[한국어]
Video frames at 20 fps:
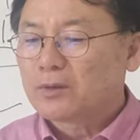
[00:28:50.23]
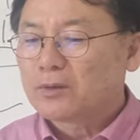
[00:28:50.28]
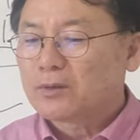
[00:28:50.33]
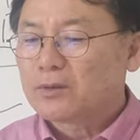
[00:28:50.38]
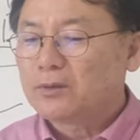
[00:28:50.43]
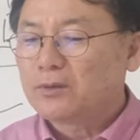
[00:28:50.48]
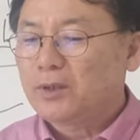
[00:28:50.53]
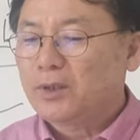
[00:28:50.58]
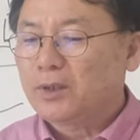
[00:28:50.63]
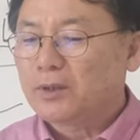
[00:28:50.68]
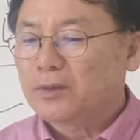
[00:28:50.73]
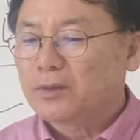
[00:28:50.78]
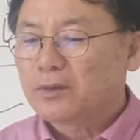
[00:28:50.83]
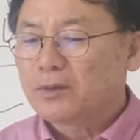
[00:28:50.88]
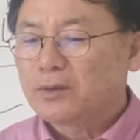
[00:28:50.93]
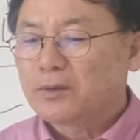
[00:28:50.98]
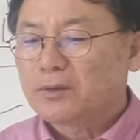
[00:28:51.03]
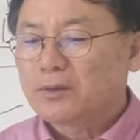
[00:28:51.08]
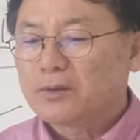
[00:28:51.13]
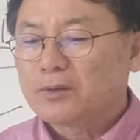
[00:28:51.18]
그런데
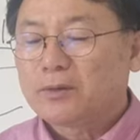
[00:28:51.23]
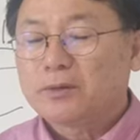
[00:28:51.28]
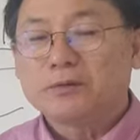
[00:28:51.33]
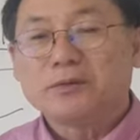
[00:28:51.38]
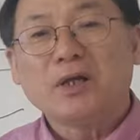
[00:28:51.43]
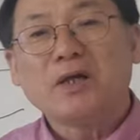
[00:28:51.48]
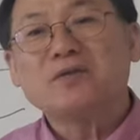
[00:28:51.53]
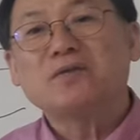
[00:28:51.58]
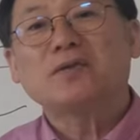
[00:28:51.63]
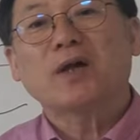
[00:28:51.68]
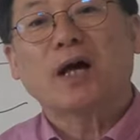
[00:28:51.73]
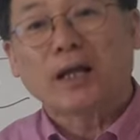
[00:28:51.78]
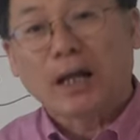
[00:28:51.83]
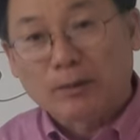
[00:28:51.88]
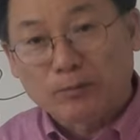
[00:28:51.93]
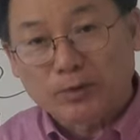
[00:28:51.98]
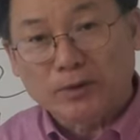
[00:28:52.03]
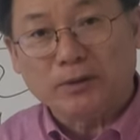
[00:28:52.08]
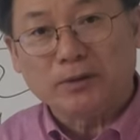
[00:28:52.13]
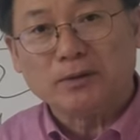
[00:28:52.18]
옛
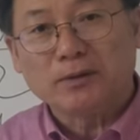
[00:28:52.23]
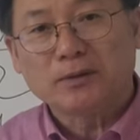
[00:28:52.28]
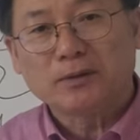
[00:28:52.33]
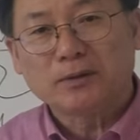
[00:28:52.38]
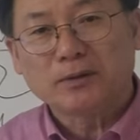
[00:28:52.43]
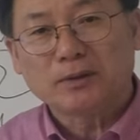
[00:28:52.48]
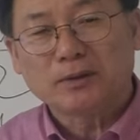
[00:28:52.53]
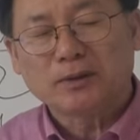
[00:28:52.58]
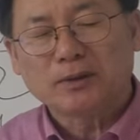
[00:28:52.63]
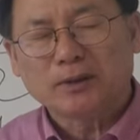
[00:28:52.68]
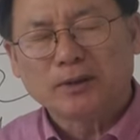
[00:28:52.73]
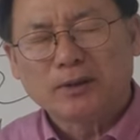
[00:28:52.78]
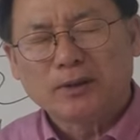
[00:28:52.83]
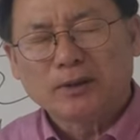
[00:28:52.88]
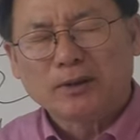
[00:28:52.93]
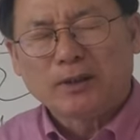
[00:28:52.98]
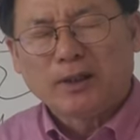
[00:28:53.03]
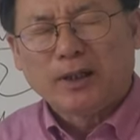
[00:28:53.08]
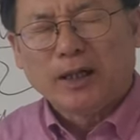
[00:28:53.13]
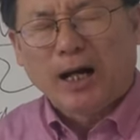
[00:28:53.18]
사람은
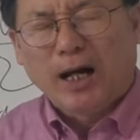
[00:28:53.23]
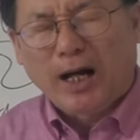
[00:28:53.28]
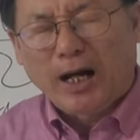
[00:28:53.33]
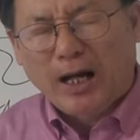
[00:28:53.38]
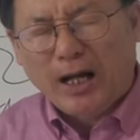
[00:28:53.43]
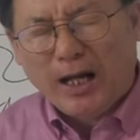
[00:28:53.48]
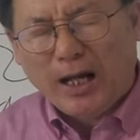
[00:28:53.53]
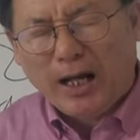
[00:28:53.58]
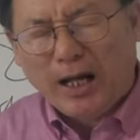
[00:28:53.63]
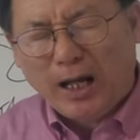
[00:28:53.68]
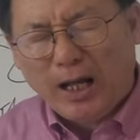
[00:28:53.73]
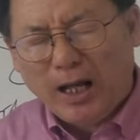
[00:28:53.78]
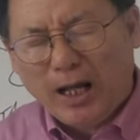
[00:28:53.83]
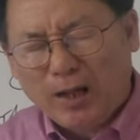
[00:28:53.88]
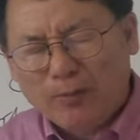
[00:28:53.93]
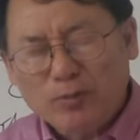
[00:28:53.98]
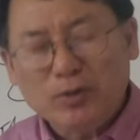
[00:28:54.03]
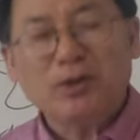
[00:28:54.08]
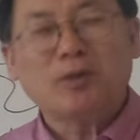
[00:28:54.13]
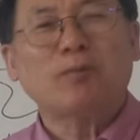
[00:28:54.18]

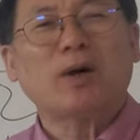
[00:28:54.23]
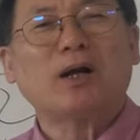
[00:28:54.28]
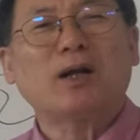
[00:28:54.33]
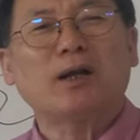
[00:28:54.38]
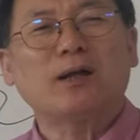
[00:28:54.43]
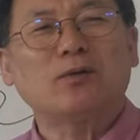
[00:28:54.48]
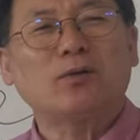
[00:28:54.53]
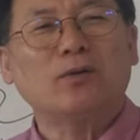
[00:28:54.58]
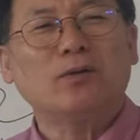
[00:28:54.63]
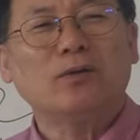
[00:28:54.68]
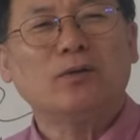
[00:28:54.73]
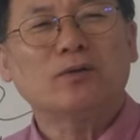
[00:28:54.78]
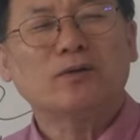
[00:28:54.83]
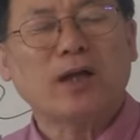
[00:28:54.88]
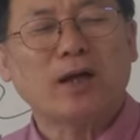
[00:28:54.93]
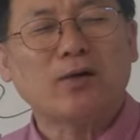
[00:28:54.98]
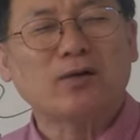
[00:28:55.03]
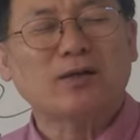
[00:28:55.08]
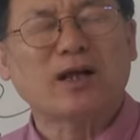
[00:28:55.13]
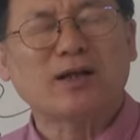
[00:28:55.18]
아, 무리 말해도
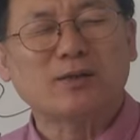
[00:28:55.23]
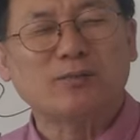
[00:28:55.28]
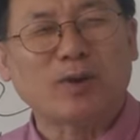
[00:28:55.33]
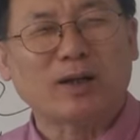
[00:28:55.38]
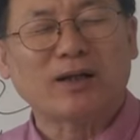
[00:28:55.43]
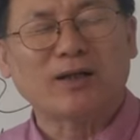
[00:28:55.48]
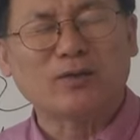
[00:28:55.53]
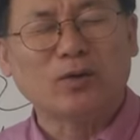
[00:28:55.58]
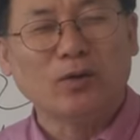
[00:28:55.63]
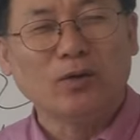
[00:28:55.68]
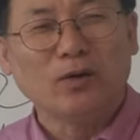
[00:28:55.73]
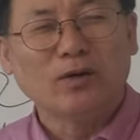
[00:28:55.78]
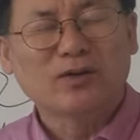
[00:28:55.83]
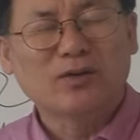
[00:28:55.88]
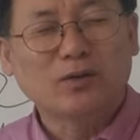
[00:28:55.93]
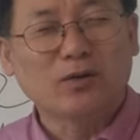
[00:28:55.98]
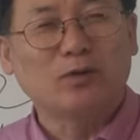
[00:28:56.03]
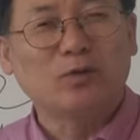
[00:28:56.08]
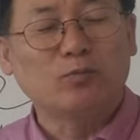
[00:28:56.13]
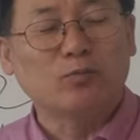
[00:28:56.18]
새 언약을 말해도
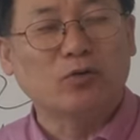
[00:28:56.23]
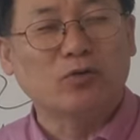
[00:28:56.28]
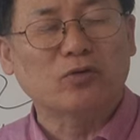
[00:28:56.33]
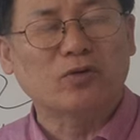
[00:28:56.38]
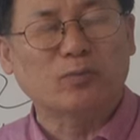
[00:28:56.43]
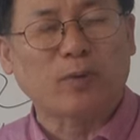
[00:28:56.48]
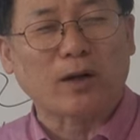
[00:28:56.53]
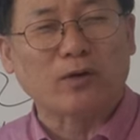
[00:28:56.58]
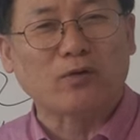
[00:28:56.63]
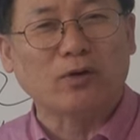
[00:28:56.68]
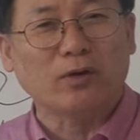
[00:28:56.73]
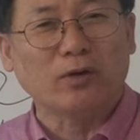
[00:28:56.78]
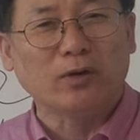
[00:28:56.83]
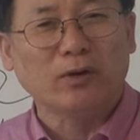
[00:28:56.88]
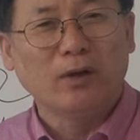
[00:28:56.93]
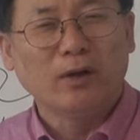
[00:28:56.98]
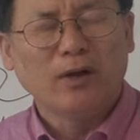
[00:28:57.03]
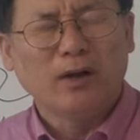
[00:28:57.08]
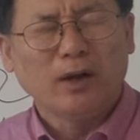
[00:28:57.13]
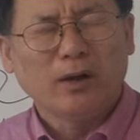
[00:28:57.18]
그것을 무엇으로 바꿔요?
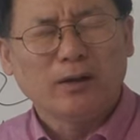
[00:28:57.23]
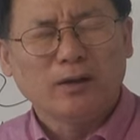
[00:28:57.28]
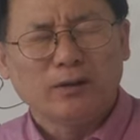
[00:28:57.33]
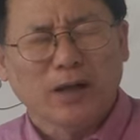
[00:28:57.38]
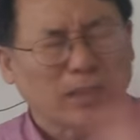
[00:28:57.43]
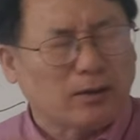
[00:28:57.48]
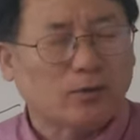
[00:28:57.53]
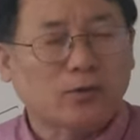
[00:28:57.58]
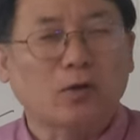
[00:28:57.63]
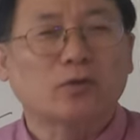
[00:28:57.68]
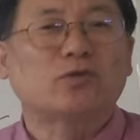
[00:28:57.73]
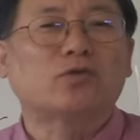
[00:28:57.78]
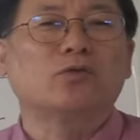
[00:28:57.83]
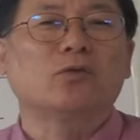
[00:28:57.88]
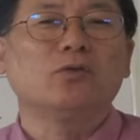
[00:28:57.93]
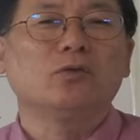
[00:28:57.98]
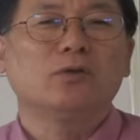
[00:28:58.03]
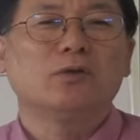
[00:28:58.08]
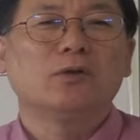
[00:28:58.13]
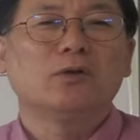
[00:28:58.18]
옛
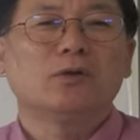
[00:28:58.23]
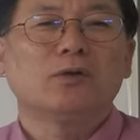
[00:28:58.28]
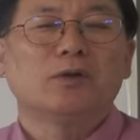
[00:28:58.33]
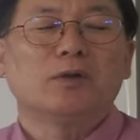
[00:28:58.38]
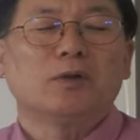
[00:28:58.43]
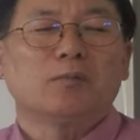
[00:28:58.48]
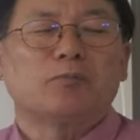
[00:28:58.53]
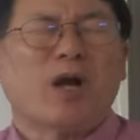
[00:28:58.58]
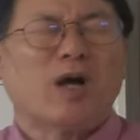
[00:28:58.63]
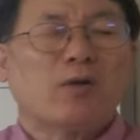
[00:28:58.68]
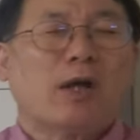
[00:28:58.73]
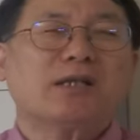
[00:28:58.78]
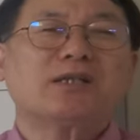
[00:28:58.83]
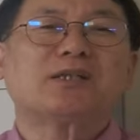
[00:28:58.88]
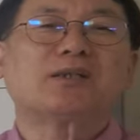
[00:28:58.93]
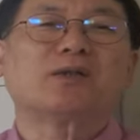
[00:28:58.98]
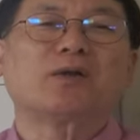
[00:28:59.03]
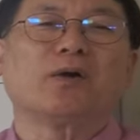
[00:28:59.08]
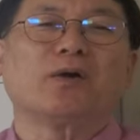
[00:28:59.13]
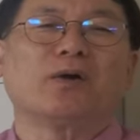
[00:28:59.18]
것으로
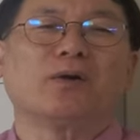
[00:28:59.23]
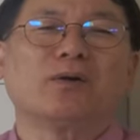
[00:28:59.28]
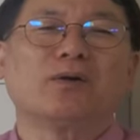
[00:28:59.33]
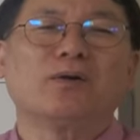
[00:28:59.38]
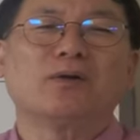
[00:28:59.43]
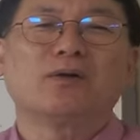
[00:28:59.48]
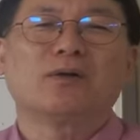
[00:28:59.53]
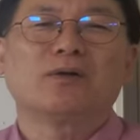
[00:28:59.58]
변환시켜요.